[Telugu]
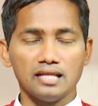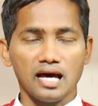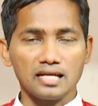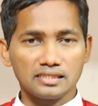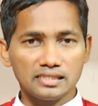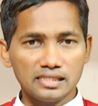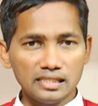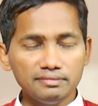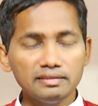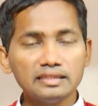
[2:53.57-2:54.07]
నా
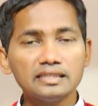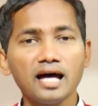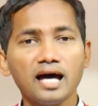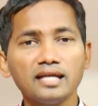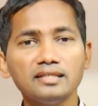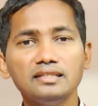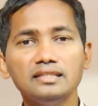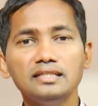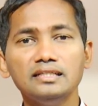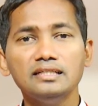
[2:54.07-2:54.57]

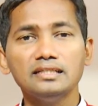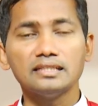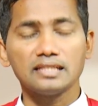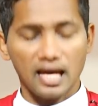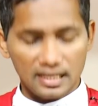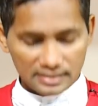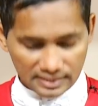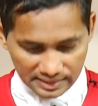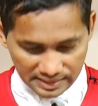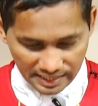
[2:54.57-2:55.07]
జీవితాన్ని
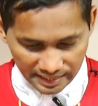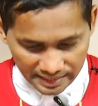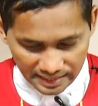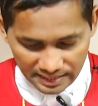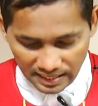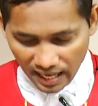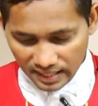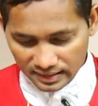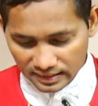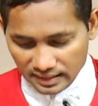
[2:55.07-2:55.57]
నా
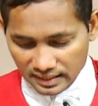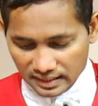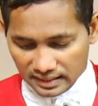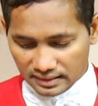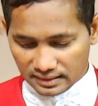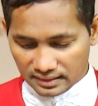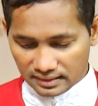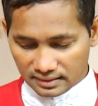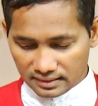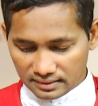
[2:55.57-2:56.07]
శరీరాన్ని
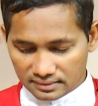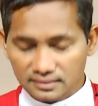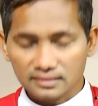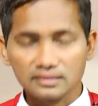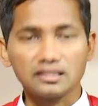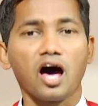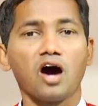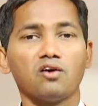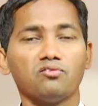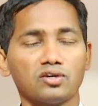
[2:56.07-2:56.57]

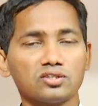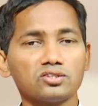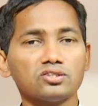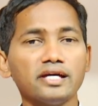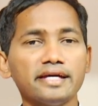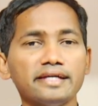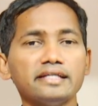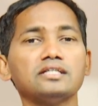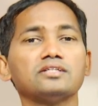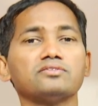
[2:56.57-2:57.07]
నా
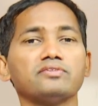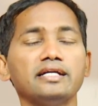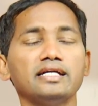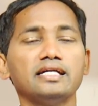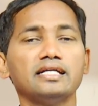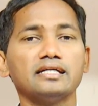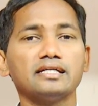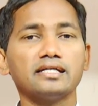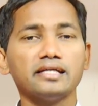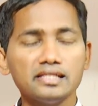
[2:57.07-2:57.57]

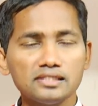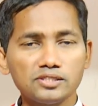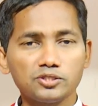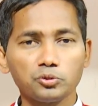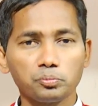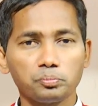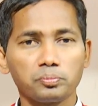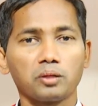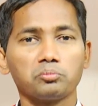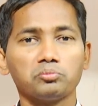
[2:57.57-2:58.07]
వరుడైనటువంటి
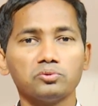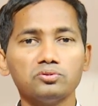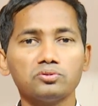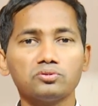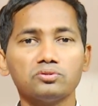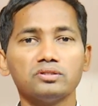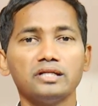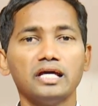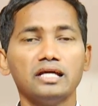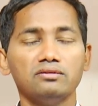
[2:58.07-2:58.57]
క్రీస్తు
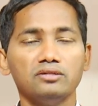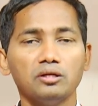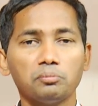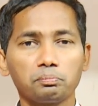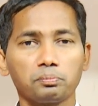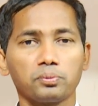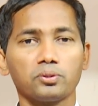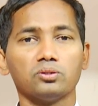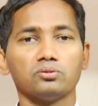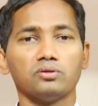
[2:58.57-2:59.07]
ప్రభువుకు నేను
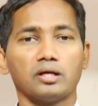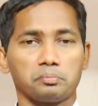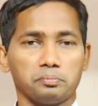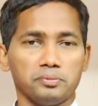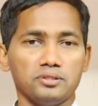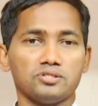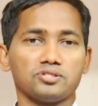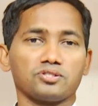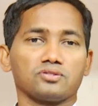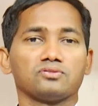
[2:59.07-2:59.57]
ఎప్పుడో
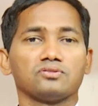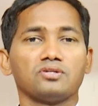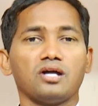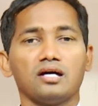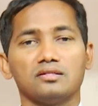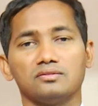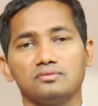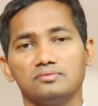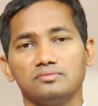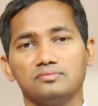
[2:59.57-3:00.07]

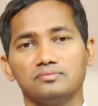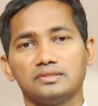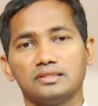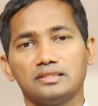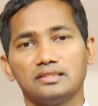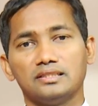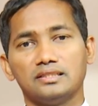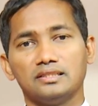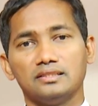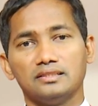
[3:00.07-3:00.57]
అర్పించుకున్నాను
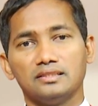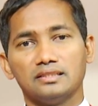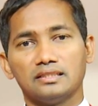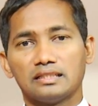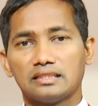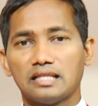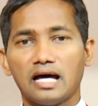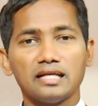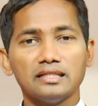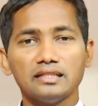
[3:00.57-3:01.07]

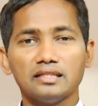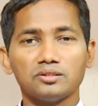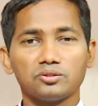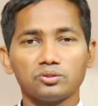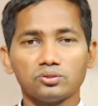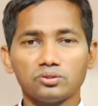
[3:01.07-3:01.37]
దానికి